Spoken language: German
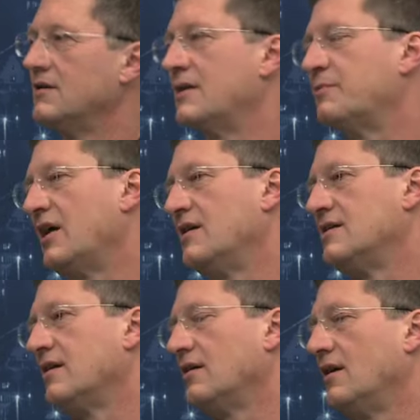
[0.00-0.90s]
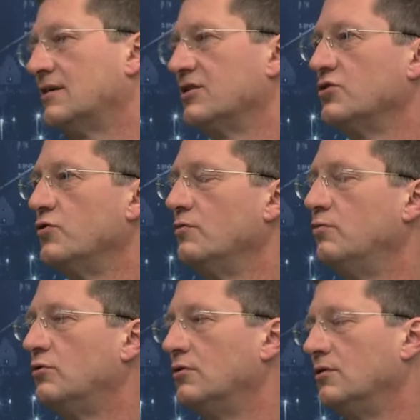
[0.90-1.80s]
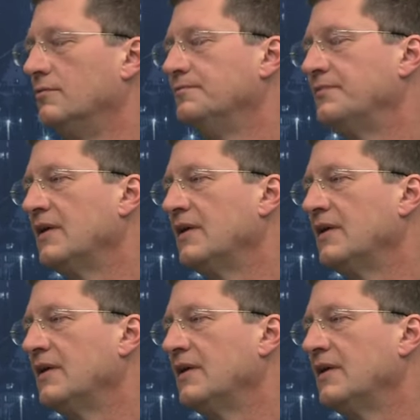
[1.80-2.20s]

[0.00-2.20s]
Es gibt keine sicheren arktischen Ölbohrungen.